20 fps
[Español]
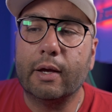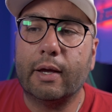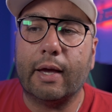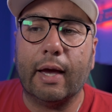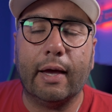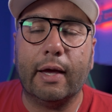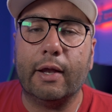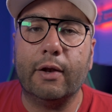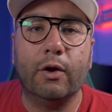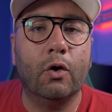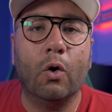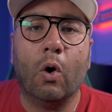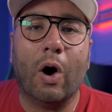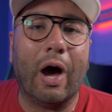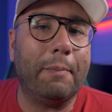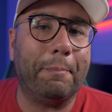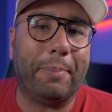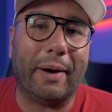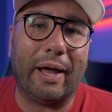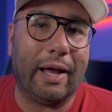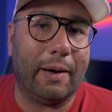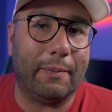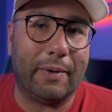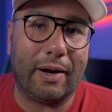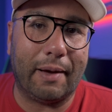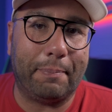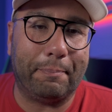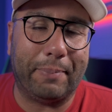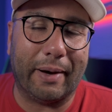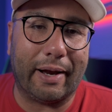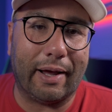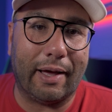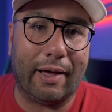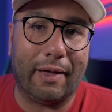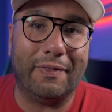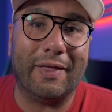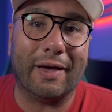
que no hay palabras para